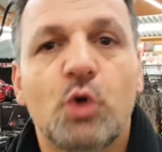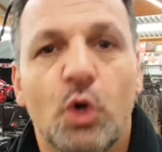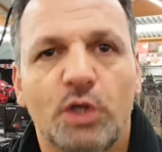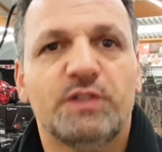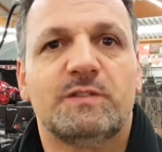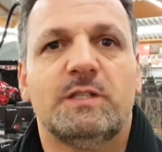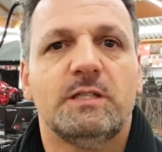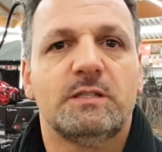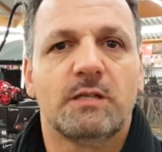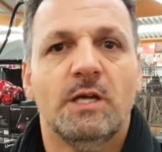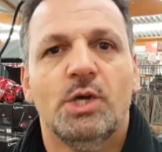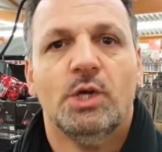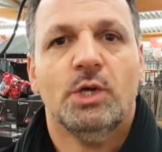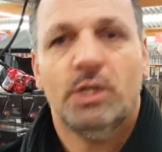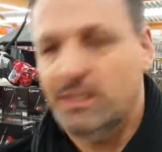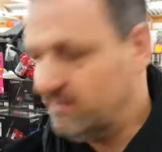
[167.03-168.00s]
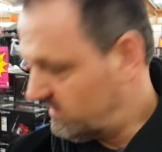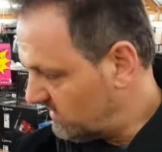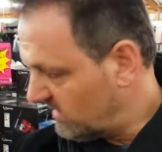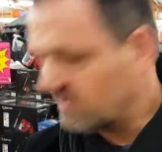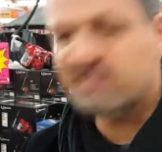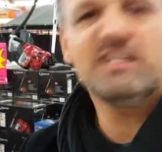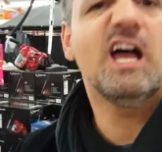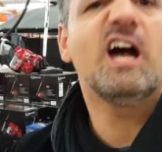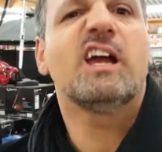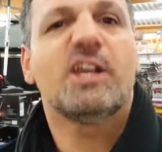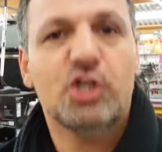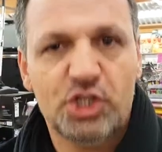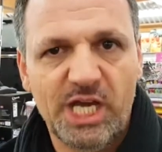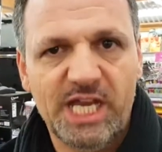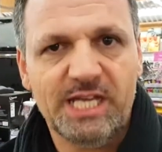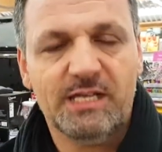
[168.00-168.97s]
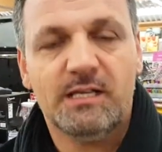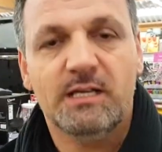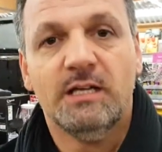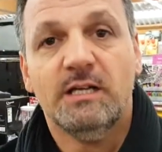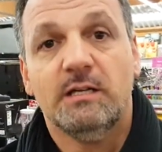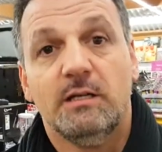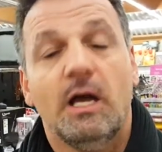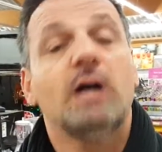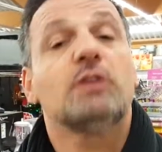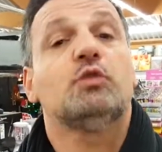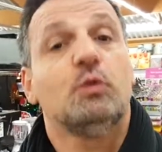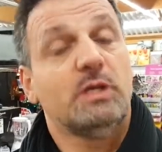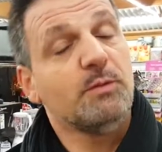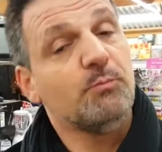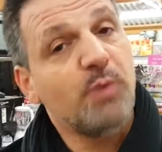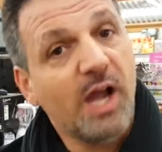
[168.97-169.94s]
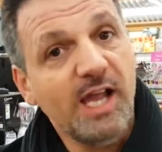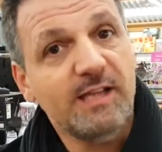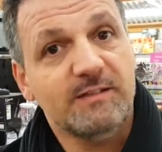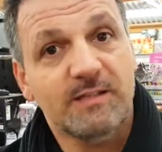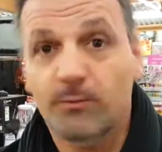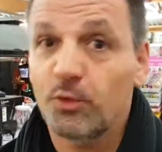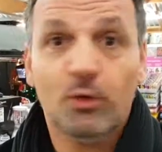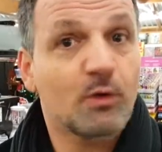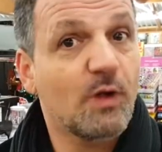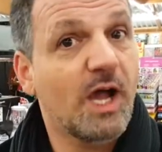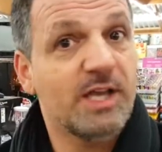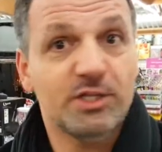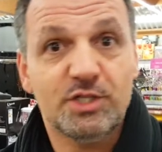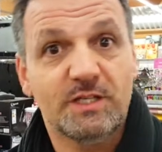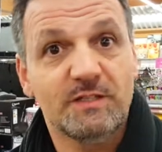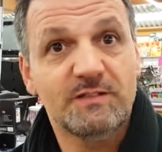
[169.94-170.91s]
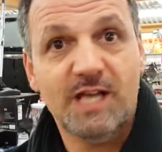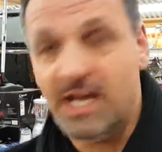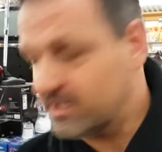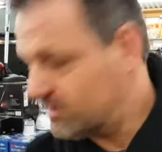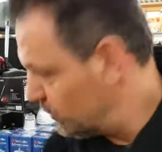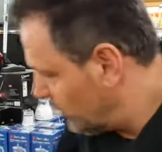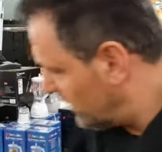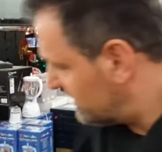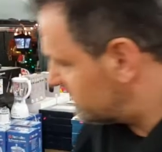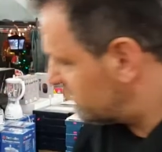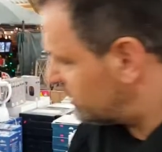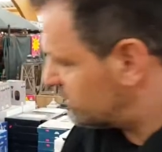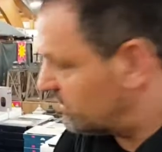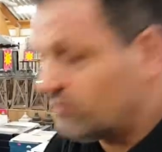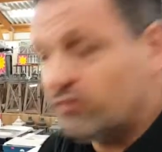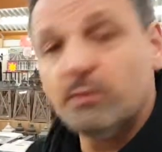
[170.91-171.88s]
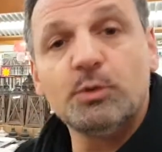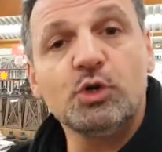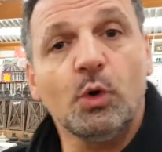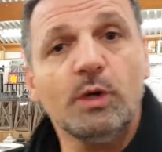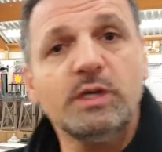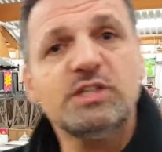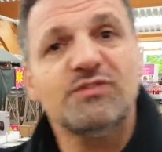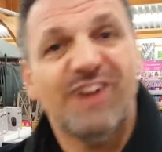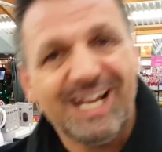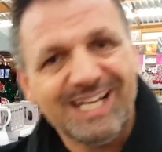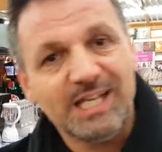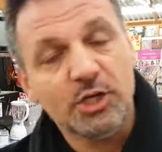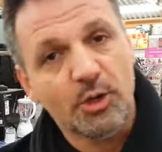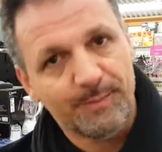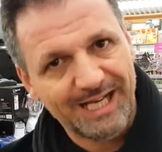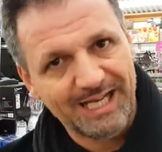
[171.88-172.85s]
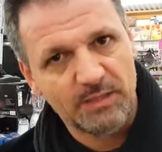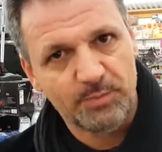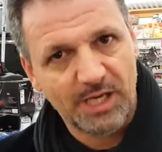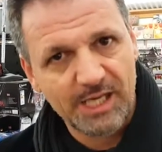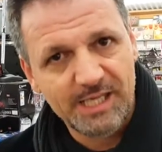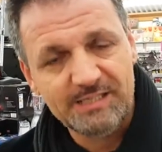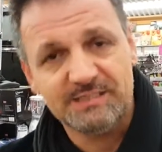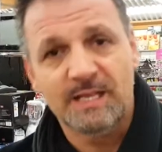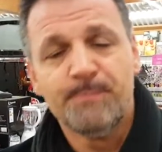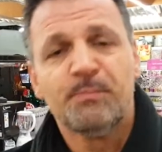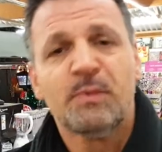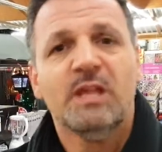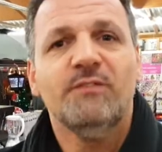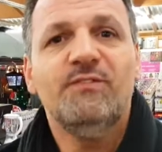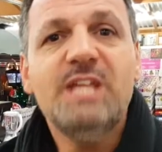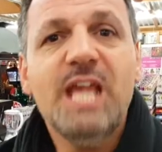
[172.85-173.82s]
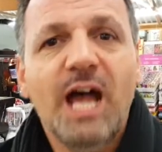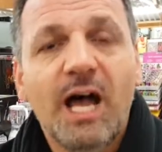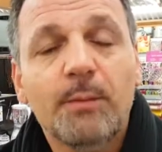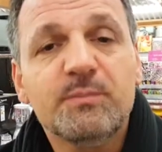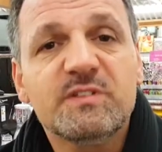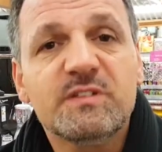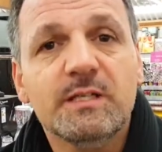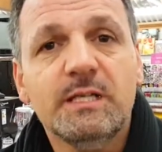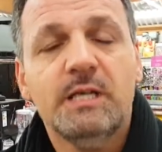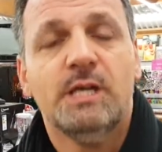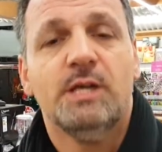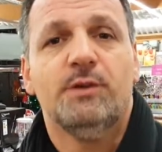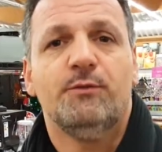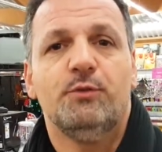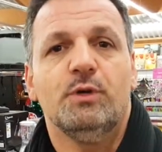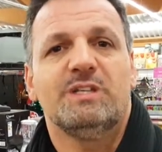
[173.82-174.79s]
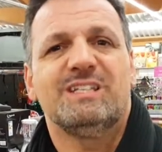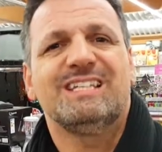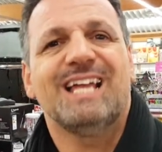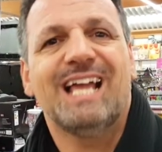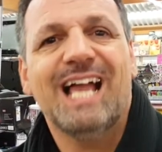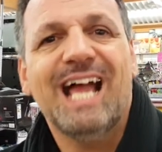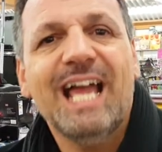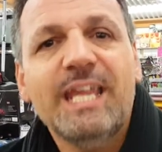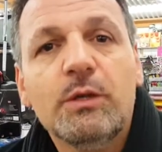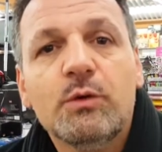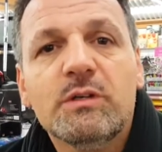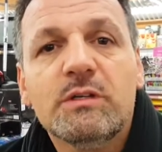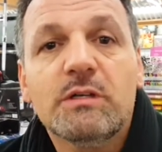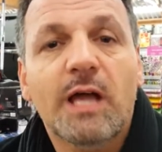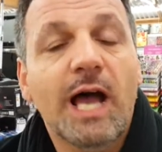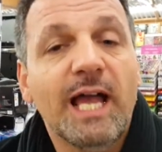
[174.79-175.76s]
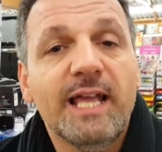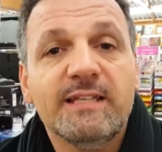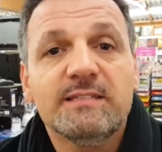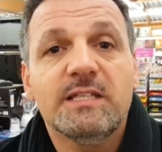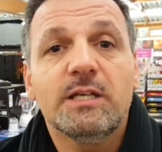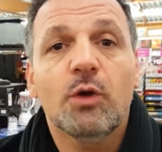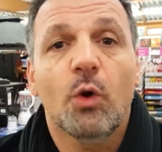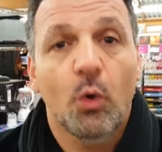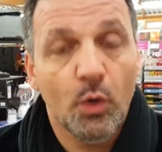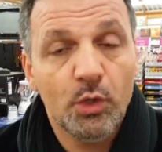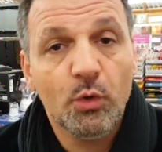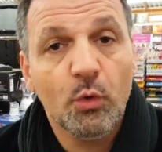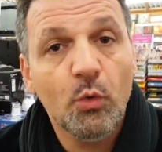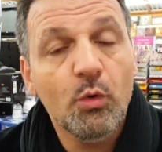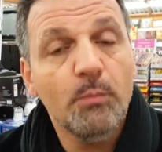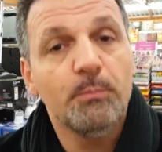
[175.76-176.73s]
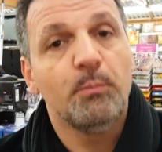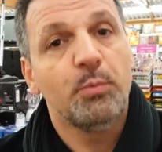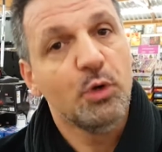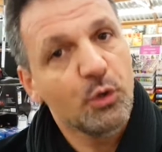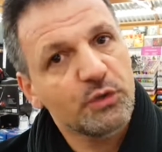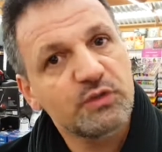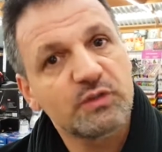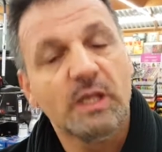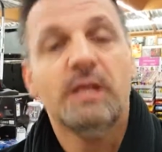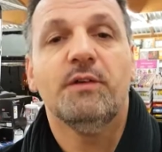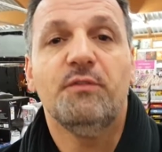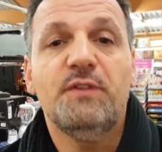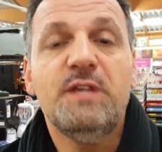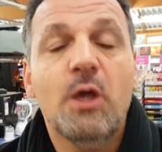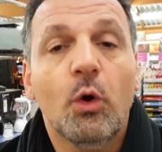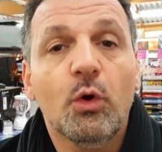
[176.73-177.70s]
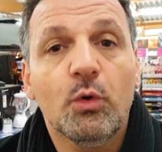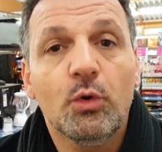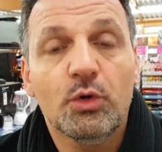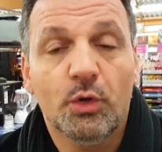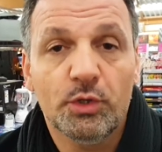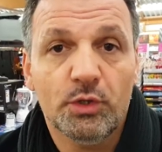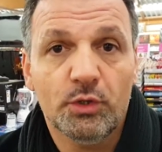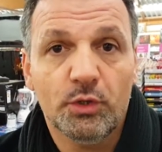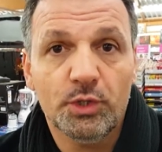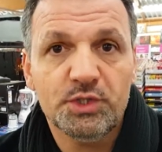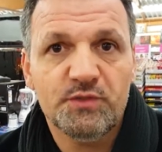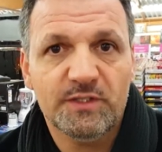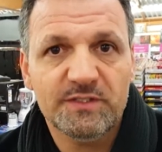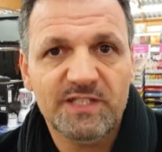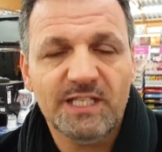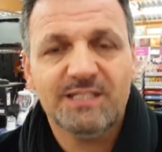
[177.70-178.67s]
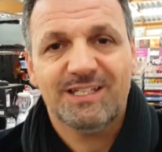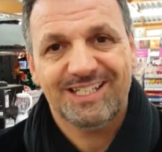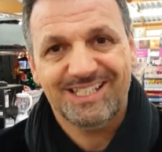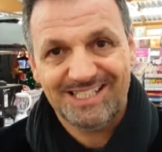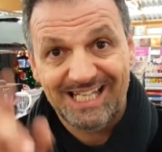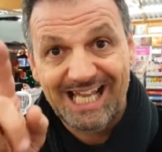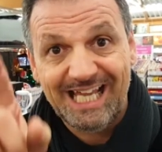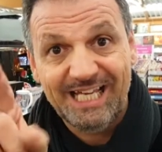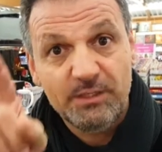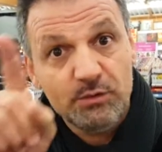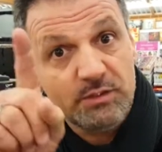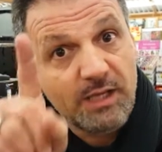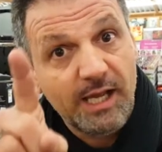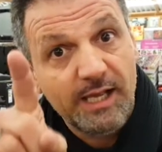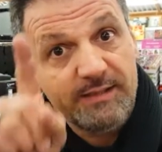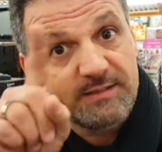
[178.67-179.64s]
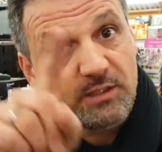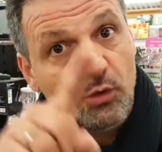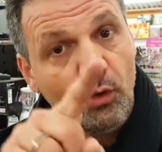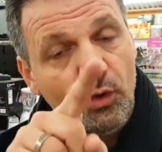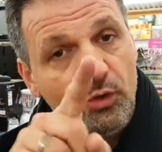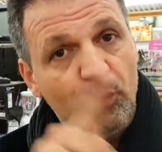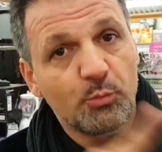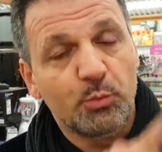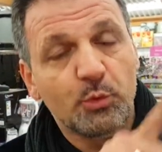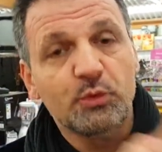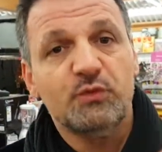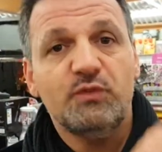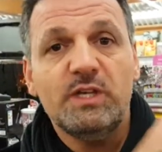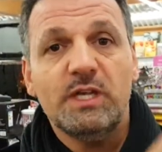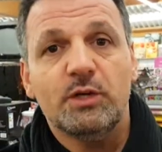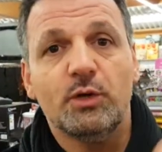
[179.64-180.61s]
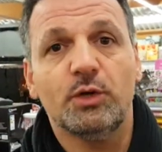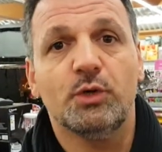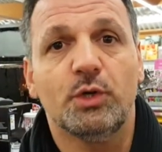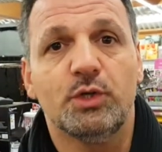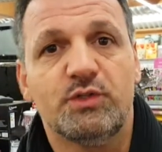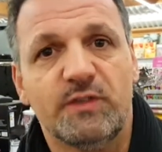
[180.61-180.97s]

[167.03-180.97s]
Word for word: kostet, ist das ja ein Geschenk. Ach so, den Preis haben wir noch gar nicht gesagt. 69,95 war der normale Preis. Wir haben sie für 33 Euro plus 4,99 Euro Versand. 33 Euro plus 4,99